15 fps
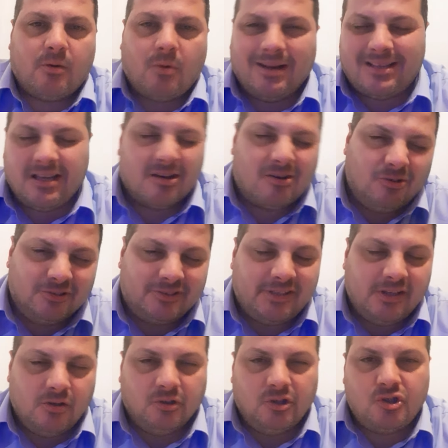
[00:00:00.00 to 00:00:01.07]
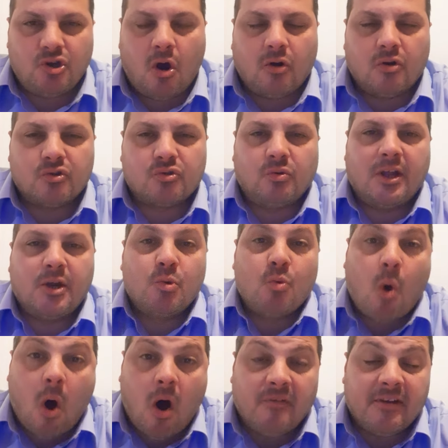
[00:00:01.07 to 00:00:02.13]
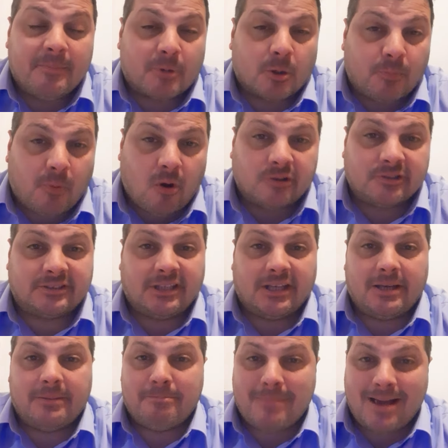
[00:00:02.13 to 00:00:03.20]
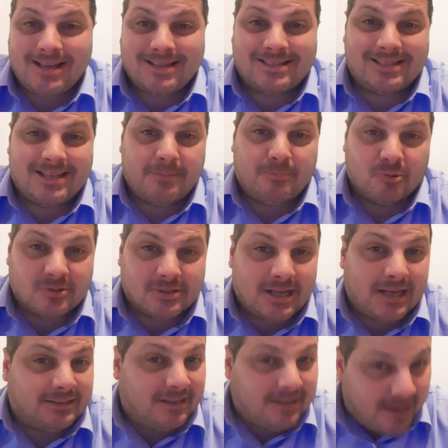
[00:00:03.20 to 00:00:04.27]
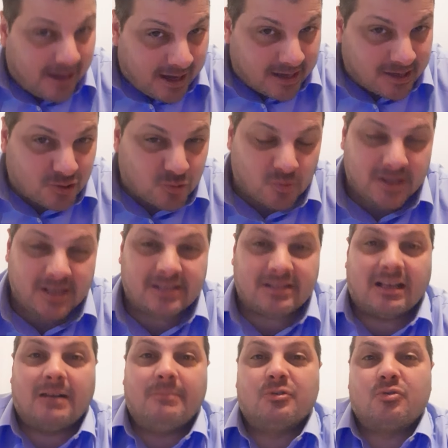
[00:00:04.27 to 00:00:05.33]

qualche consiglio di gioco sulle nuove proposte messe postate ieri su Instagram,